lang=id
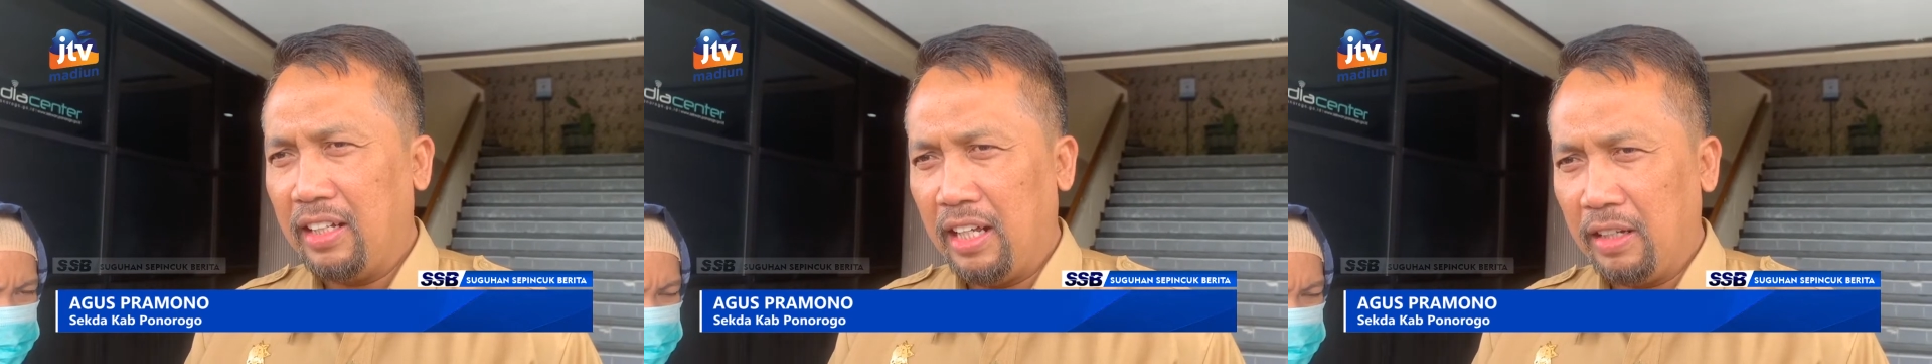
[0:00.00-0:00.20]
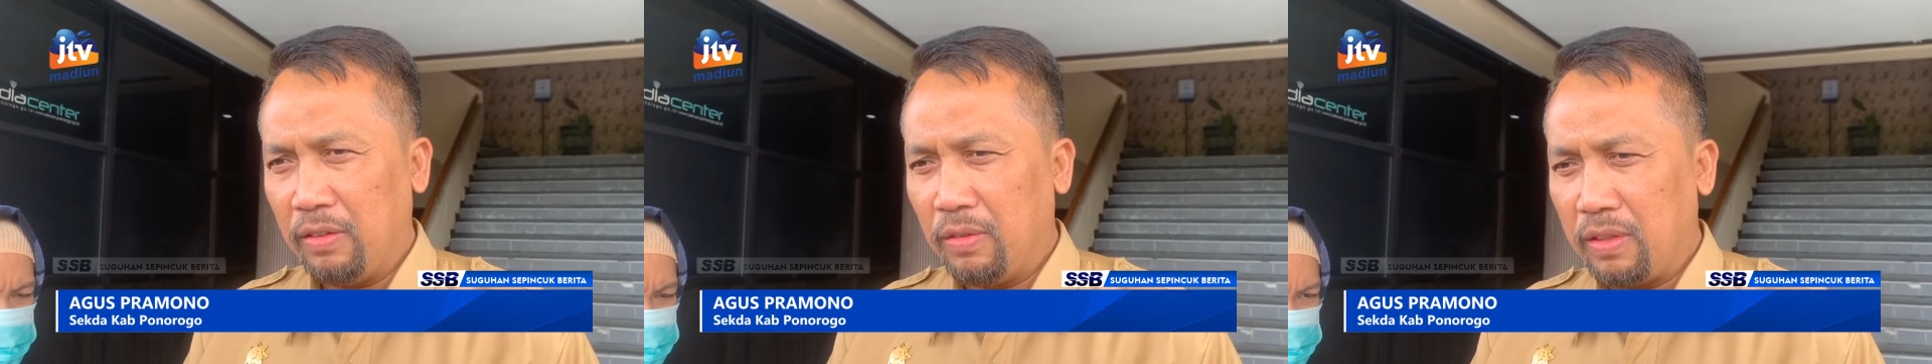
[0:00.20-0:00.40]

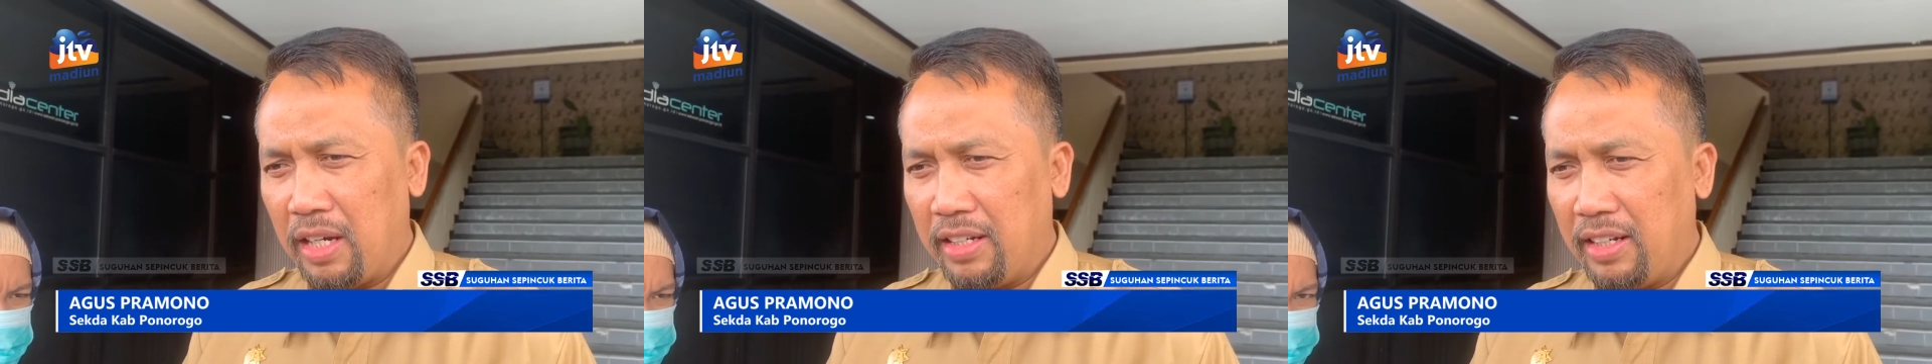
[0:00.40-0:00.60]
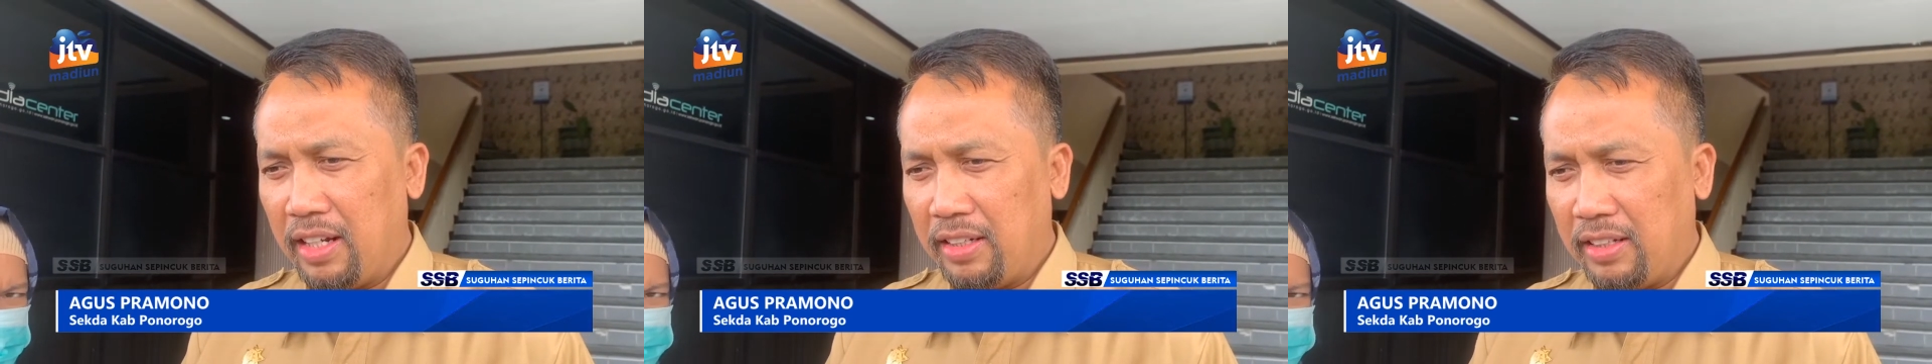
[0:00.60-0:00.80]
lakukan
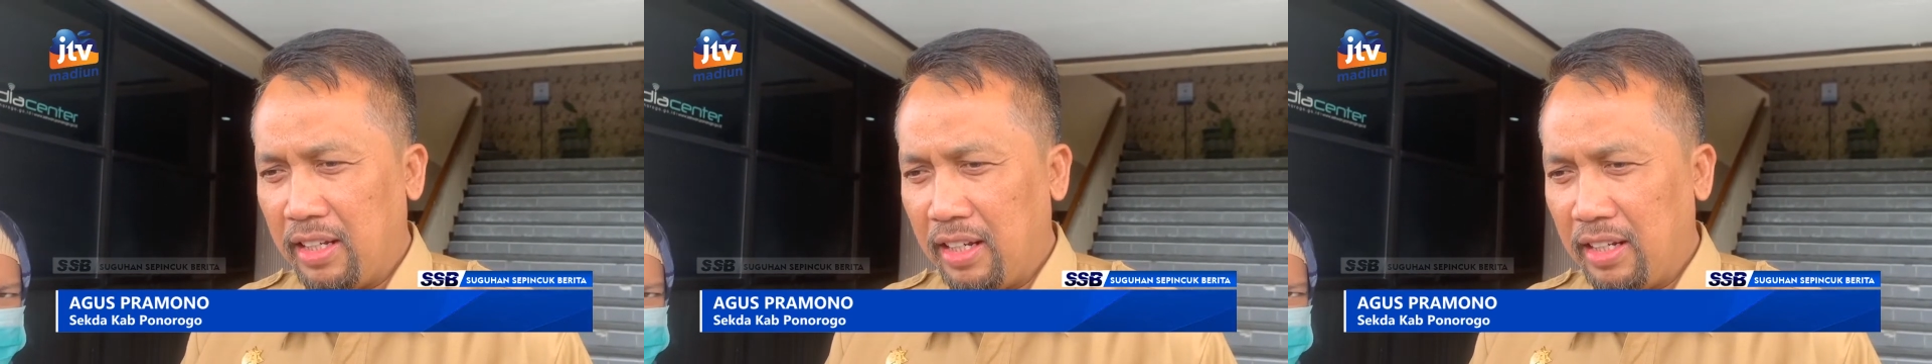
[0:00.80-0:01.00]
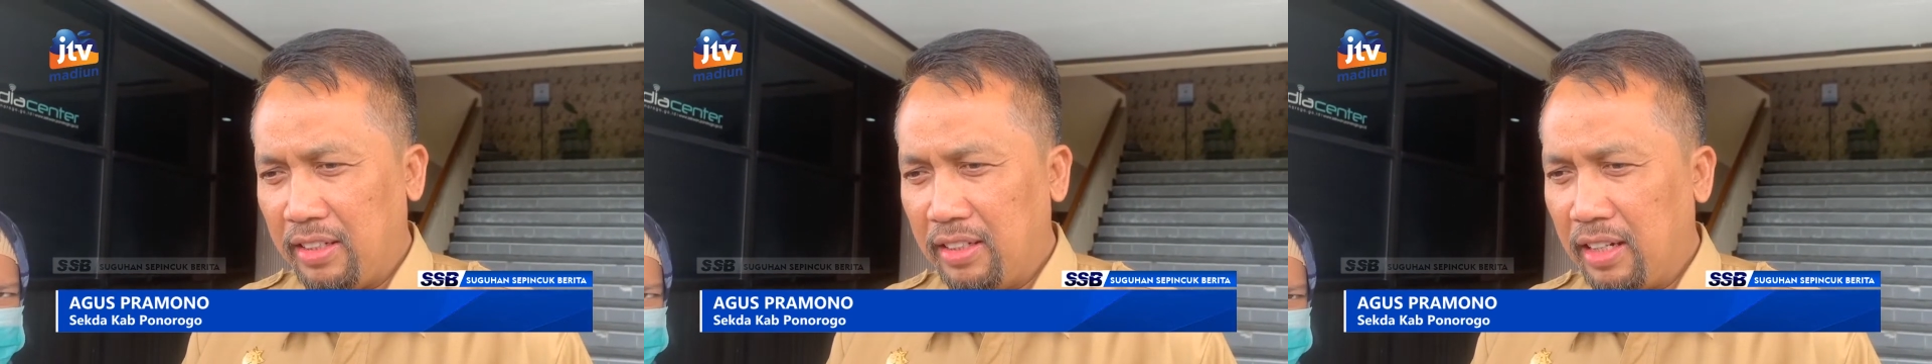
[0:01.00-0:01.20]

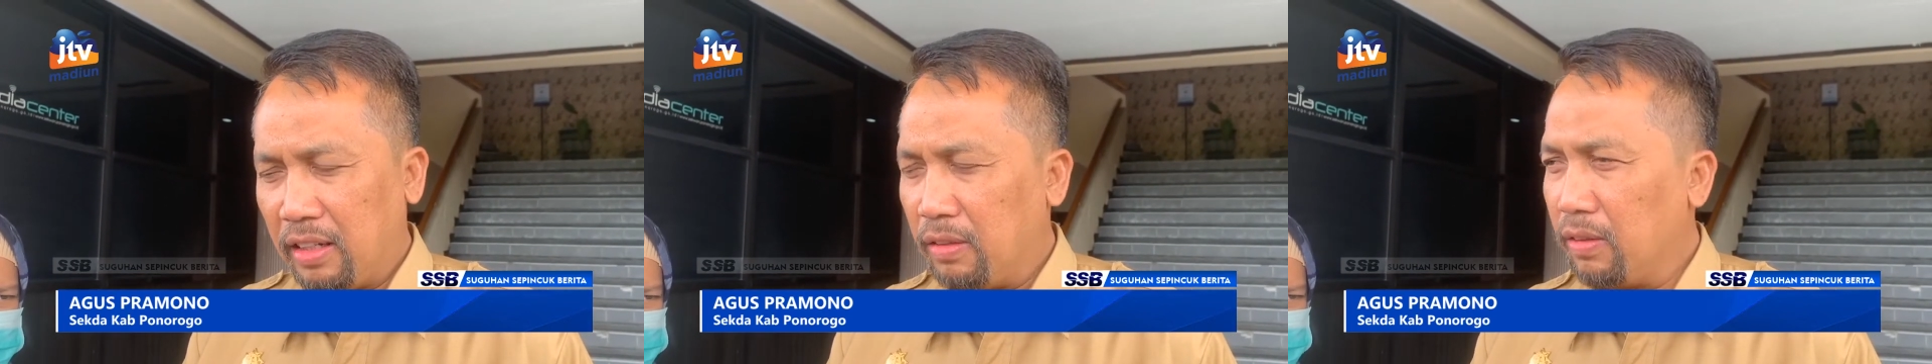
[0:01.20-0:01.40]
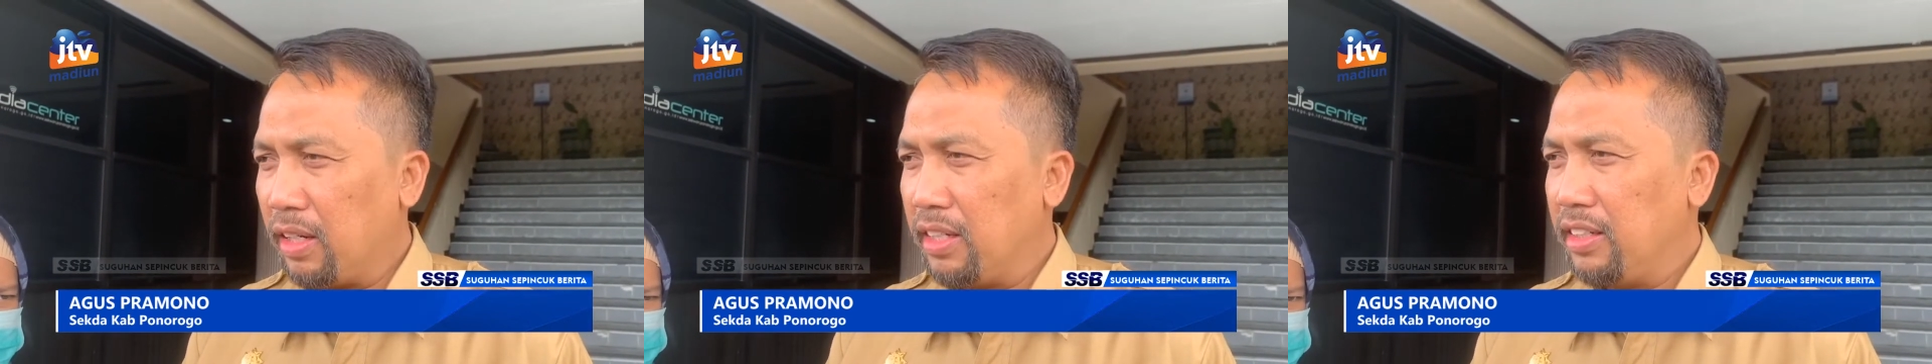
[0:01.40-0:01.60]
adalah
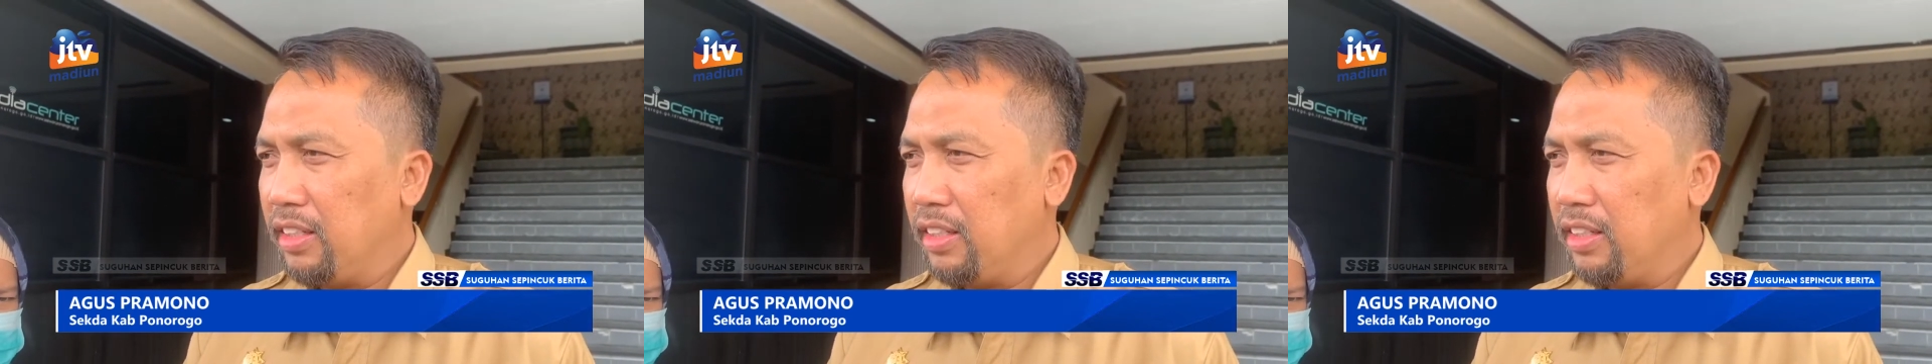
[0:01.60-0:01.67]
dilakukan